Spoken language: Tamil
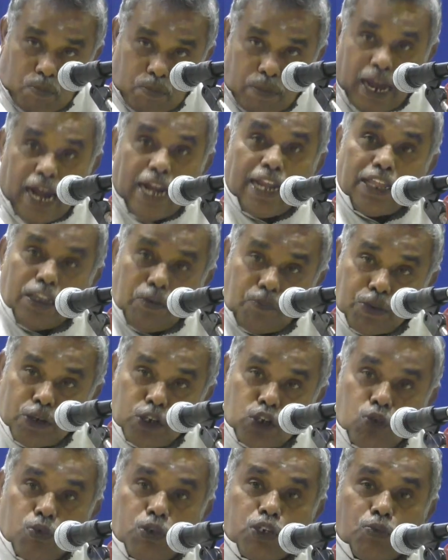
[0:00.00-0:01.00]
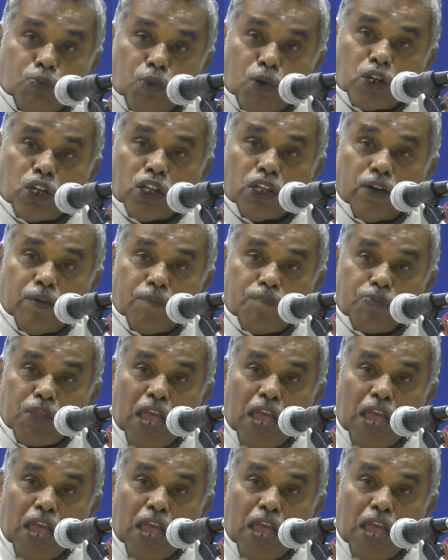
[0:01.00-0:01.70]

மேலேருந்து பிச்சு பிச்சு போட்டுது